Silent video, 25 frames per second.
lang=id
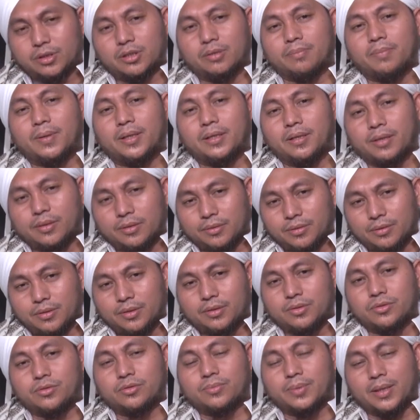kepada
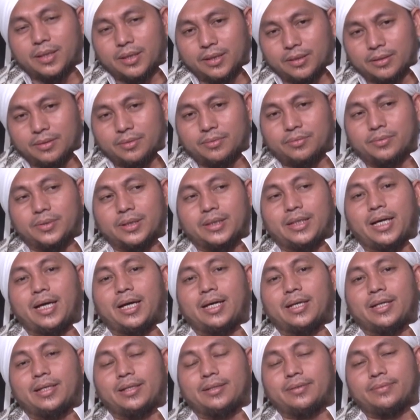Allah Subhanahu wa
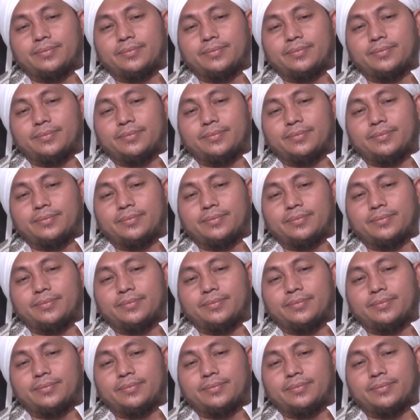taala.